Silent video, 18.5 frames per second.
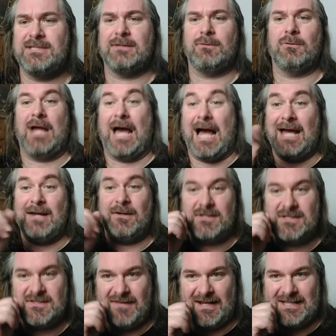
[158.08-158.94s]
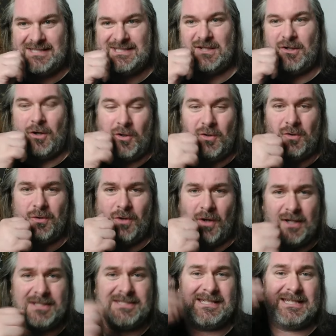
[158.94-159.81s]
oder 21,90
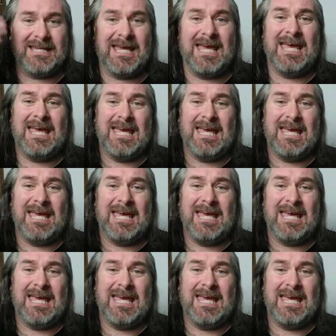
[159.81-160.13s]
Euro